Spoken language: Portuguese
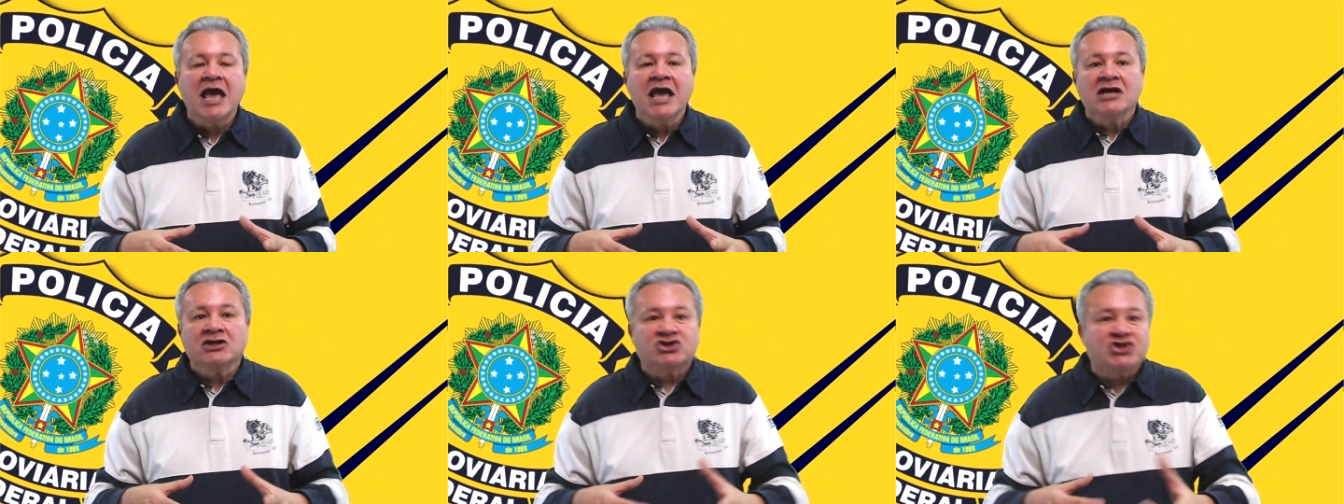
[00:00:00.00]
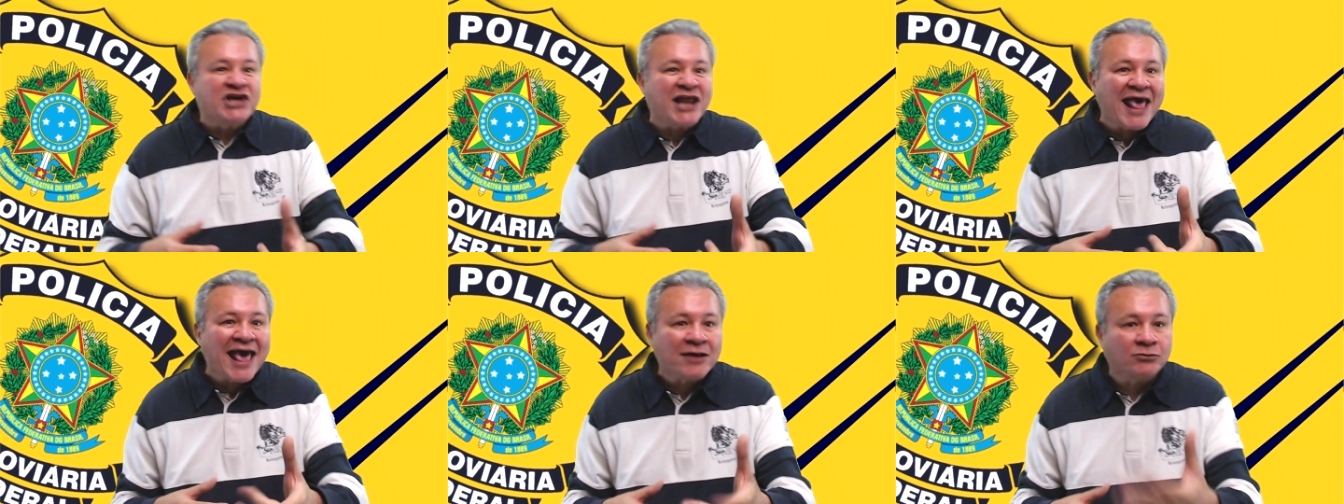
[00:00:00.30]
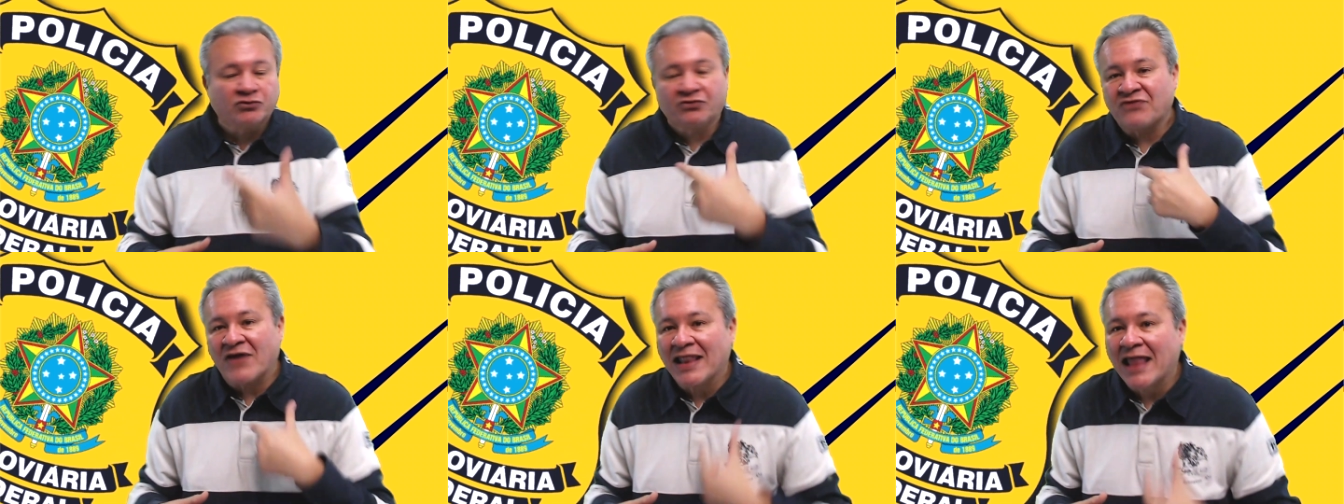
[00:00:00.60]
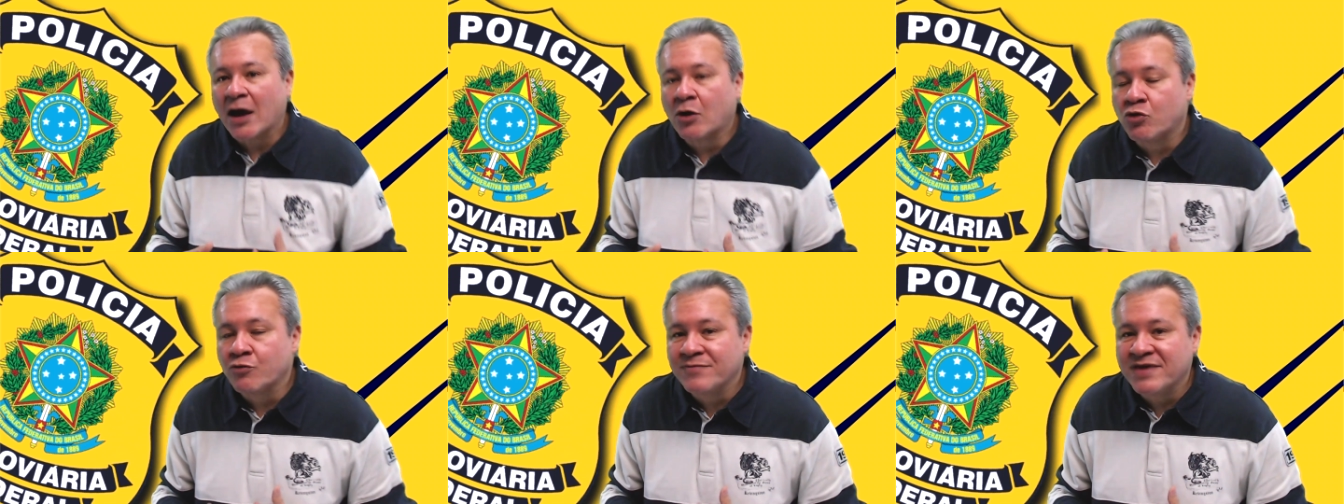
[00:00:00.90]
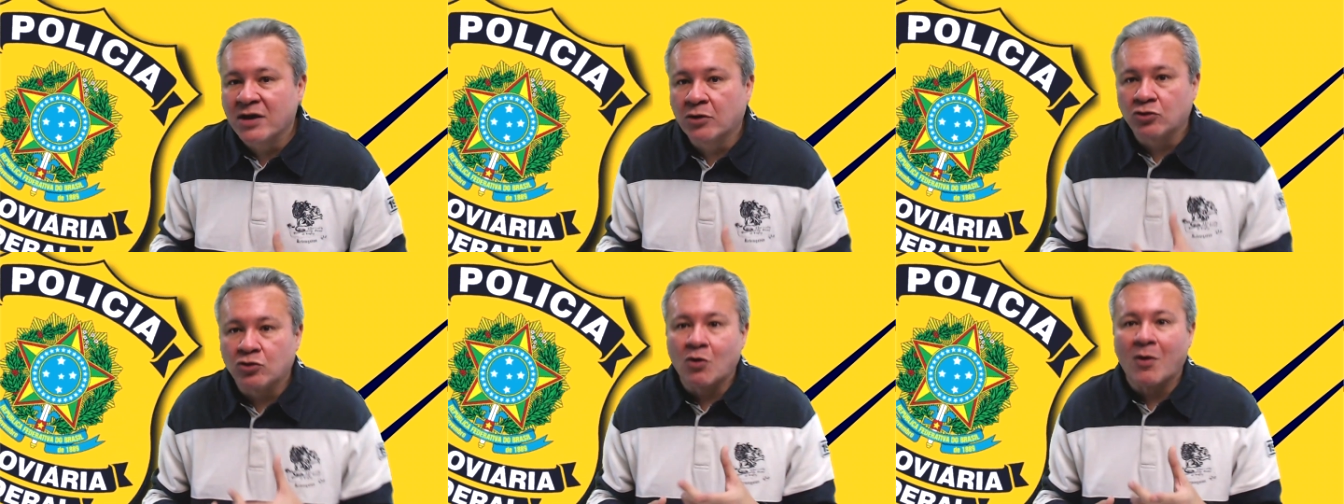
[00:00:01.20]
direto, falar
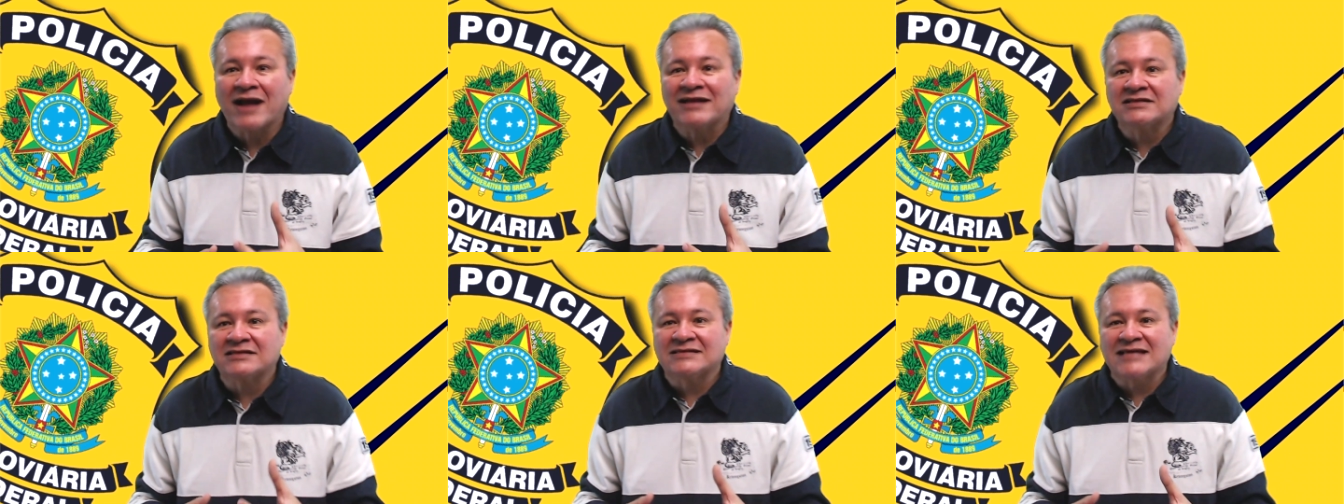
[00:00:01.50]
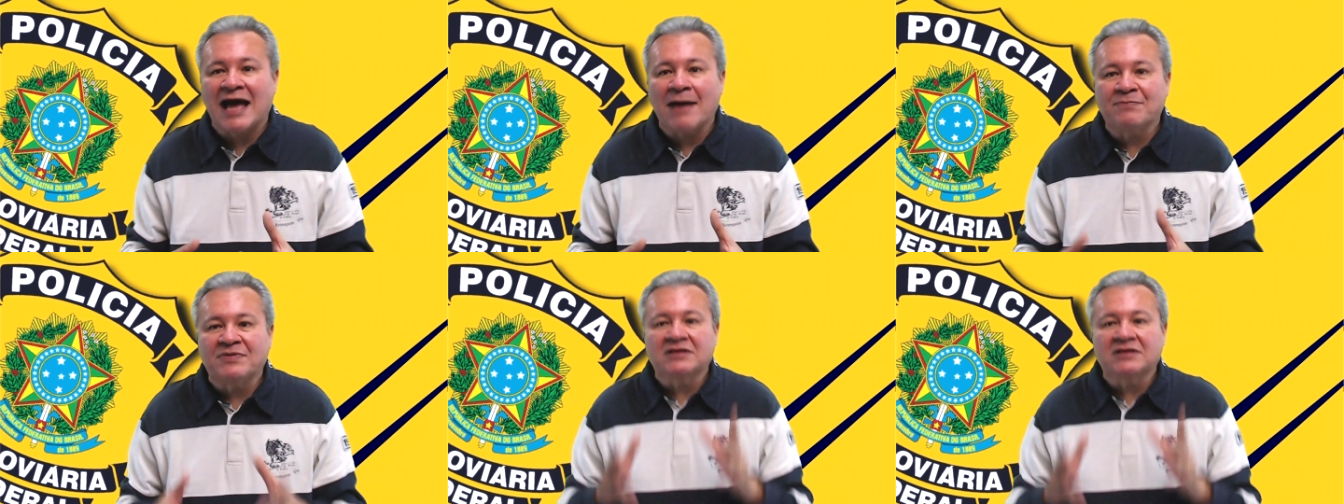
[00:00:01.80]
comigo no WhatsApp,